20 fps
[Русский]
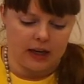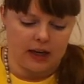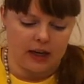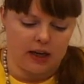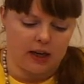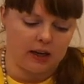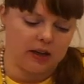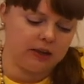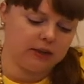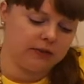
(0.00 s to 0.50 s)
И
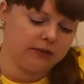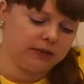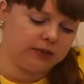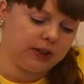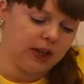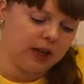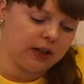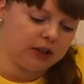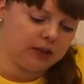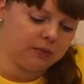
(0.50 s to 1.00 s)
в
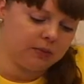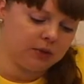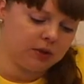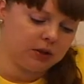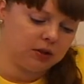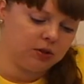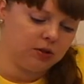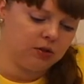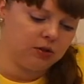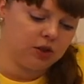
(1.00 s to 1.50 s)
данном
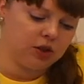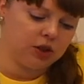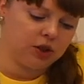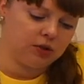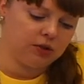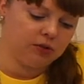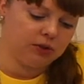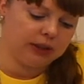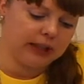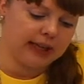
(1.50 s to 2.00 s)

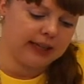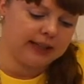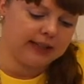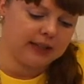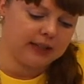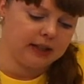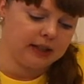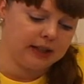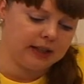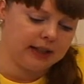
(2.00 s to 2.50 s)
случае у
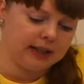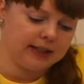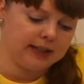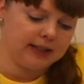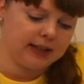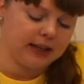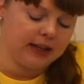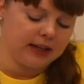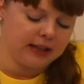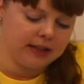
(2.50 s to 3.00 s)
нас
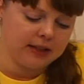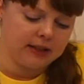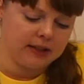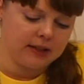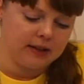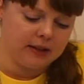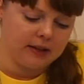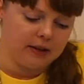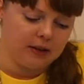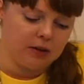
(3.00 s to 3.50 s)
разрез
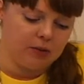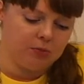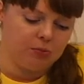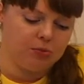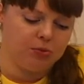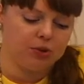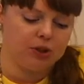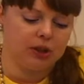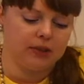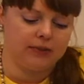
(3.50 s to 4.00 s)

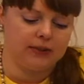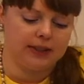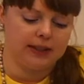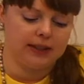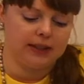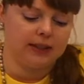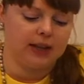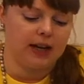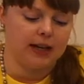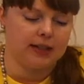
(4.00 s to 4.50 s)
будет
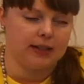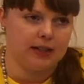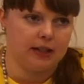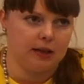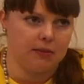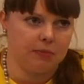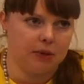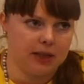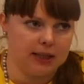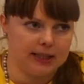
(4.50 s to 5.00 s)
всегда
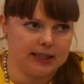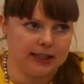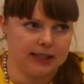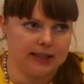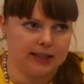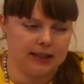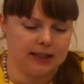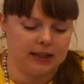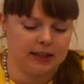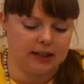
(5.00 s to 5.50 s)
стремиться
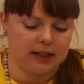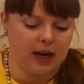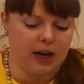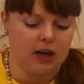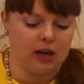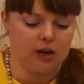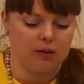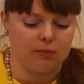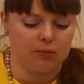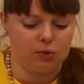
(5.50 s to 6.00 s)
к
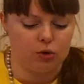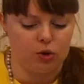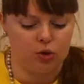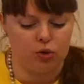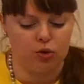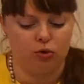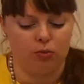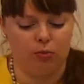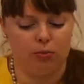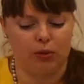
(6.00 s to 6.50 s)
центральному
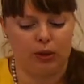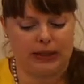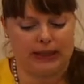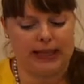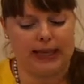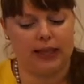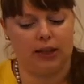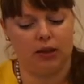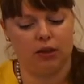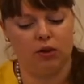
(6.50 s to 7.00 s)
зубу с
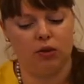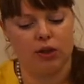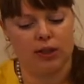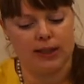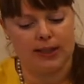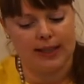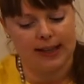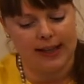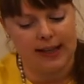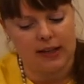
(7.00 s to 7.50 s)
одной
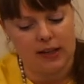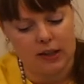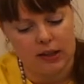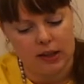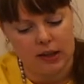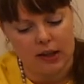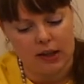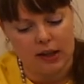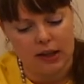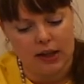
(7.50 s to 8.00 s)

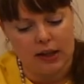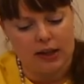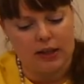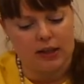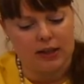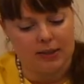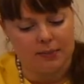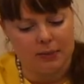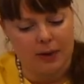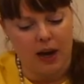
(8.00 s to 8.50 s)
стороны,
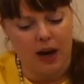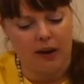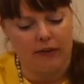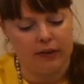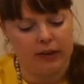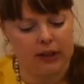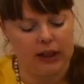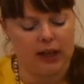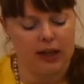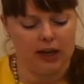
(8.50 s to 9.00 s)

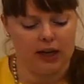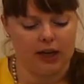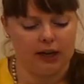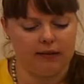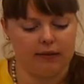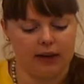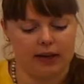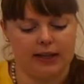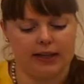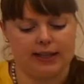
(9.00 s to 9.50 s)
справа
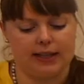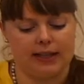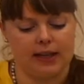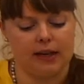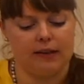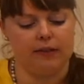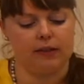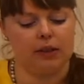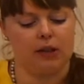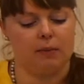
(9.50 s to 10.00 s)
налево и
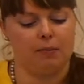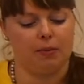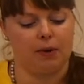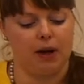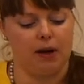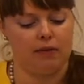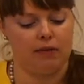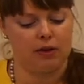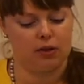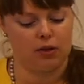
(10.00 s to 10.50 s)
слева
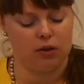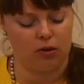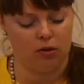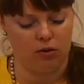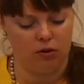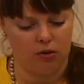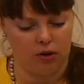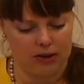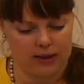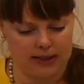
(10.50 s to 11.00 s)
направо с
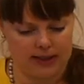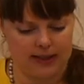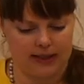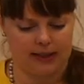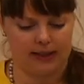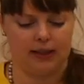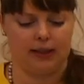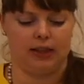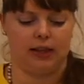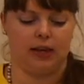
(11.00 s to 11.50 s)
другой
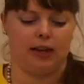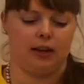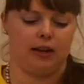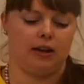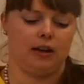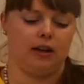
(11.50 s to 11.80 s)
стороны.